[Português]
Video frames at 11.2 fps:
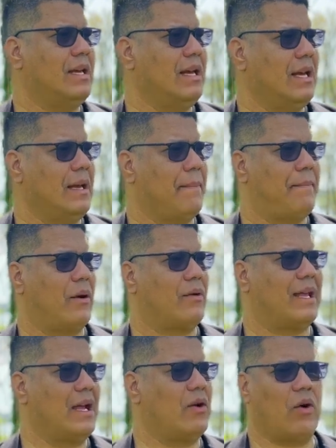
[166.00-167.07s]
que para
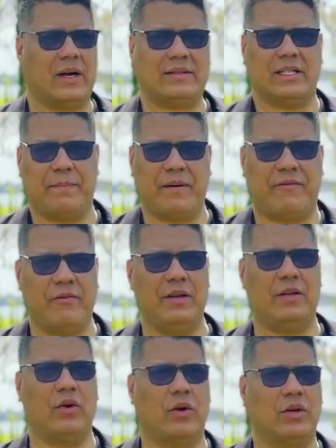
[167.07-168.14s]
quem gosta de
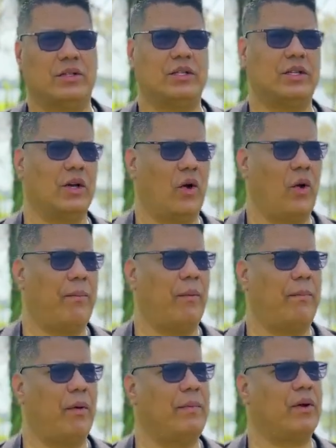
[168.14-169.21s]
perfume doce ou para
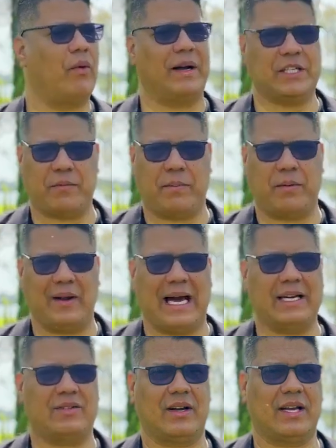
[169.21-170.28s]
um público mais
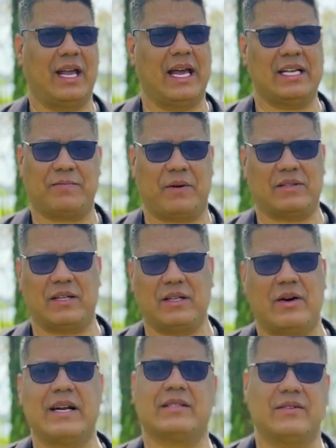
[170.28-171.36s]
popular, isso aqui é a resposta
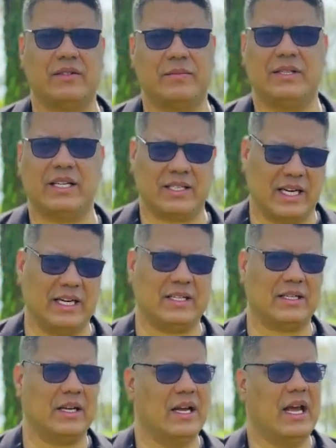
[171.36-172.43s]
da oração de muita
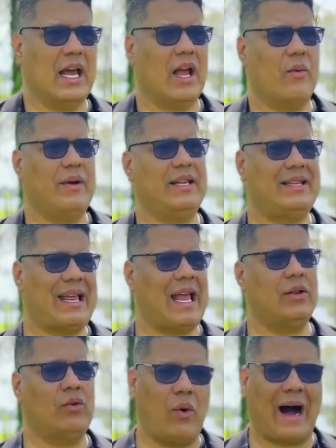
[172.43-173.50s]
gente. Eu
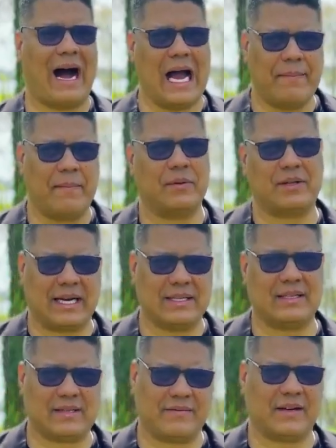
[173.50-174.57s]
entendo o hype por
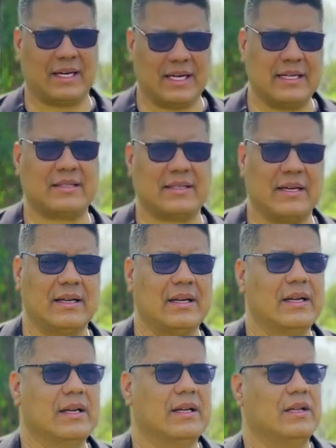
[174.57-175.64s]
trás dessa fragrância,
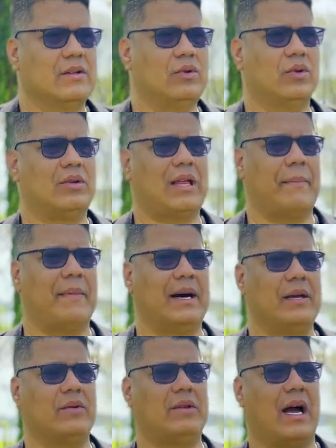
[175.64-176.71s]
do
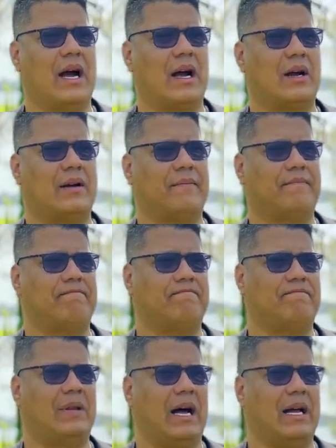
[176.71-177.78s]
tamanho da,
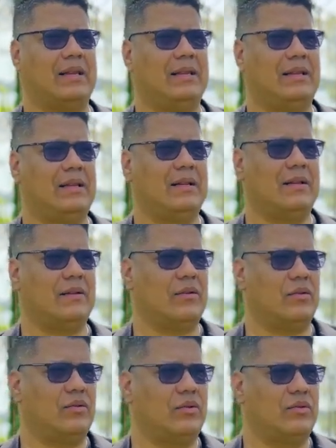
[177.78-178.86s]
da
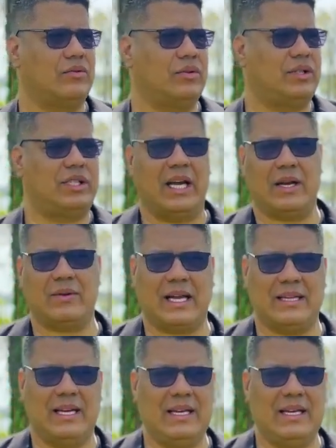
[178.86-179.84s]
do, do cheiro, da